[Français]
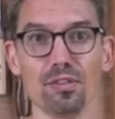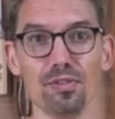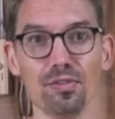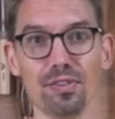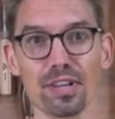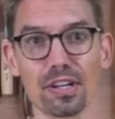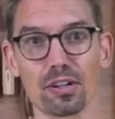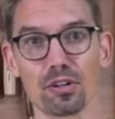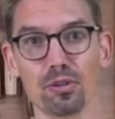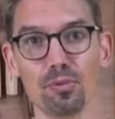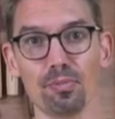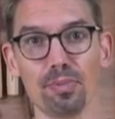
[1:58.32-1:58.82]

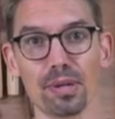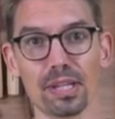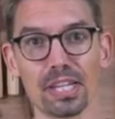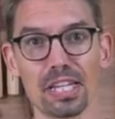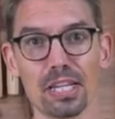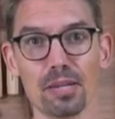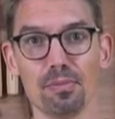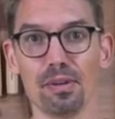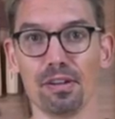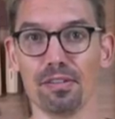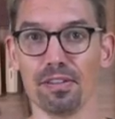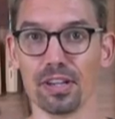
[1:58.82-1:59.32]
devient
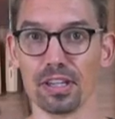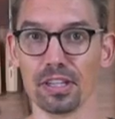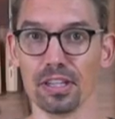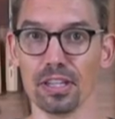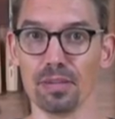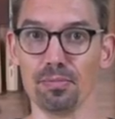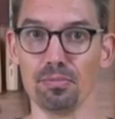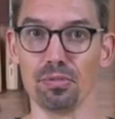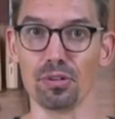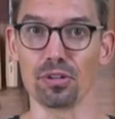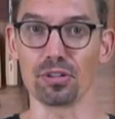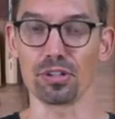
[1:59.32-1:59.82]
compatible avec
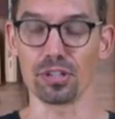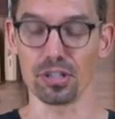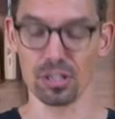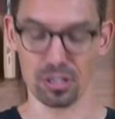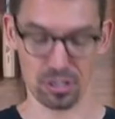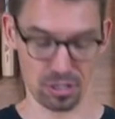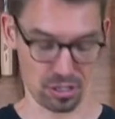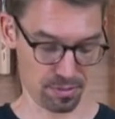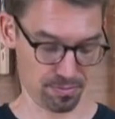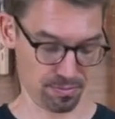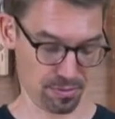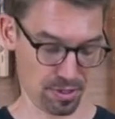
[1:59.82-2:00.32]
des
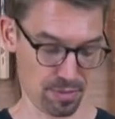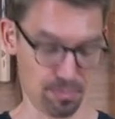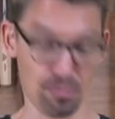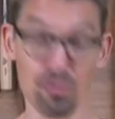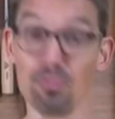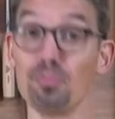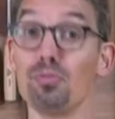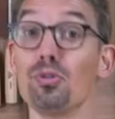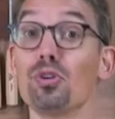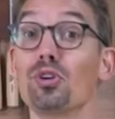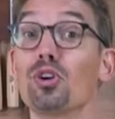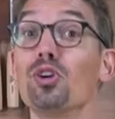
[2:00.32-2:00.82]
planchettes un petit peu
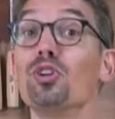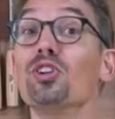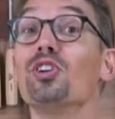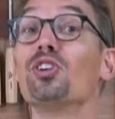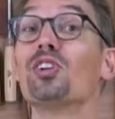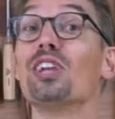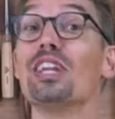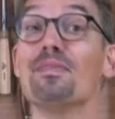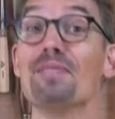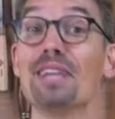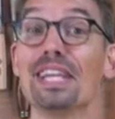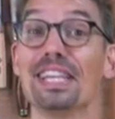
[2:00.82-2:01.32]
plus connues
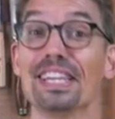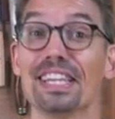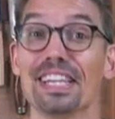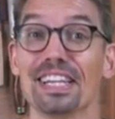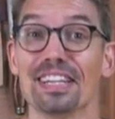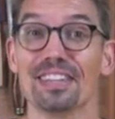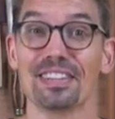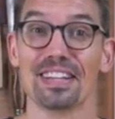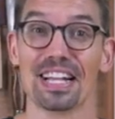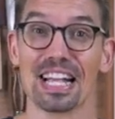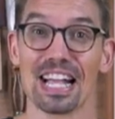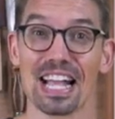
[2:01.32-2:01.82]
que les miennes.
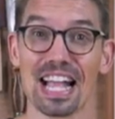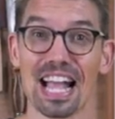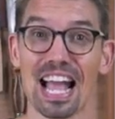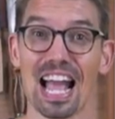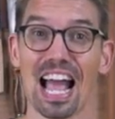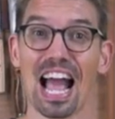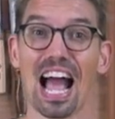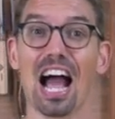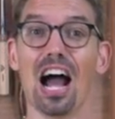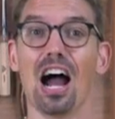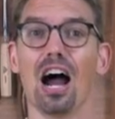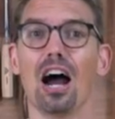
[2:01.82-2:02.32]

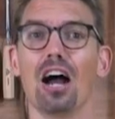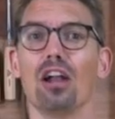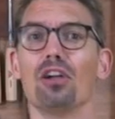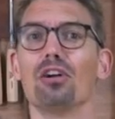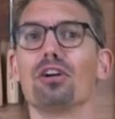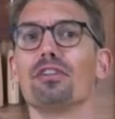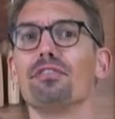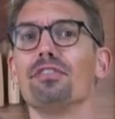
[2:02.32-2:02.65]
Alors